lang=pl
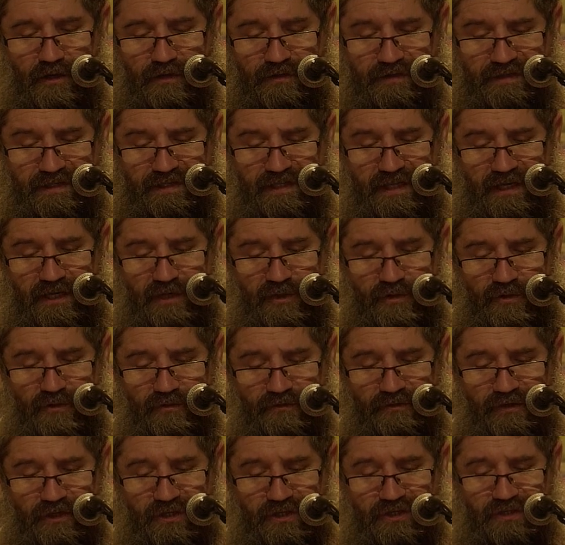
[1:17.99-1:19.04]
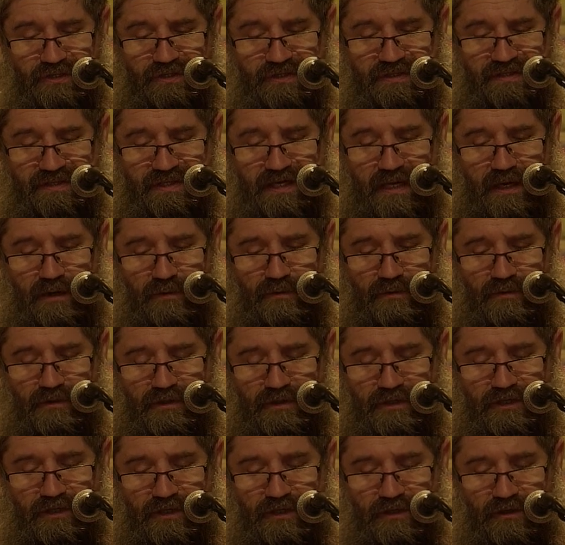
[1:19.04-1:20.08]
i zginęli również
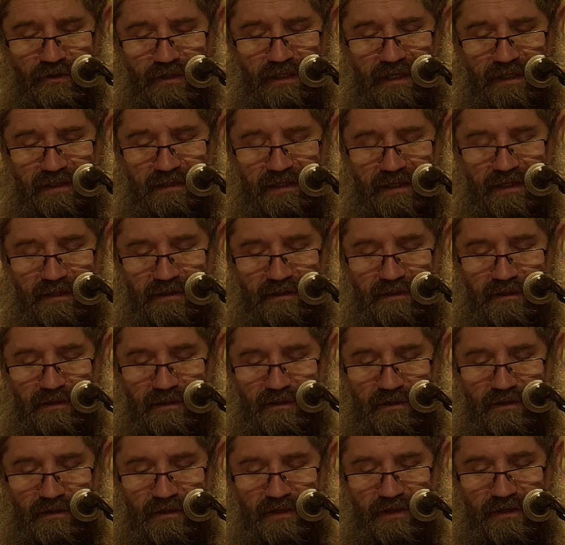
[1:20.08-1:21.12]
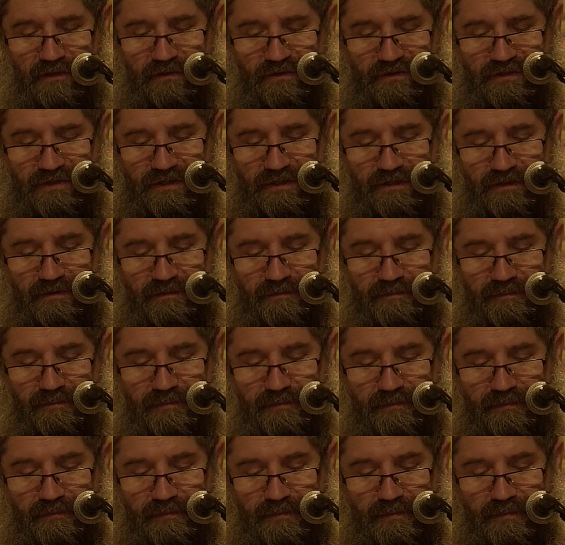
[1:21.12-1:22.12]
Saul i Jonatan, jego syn.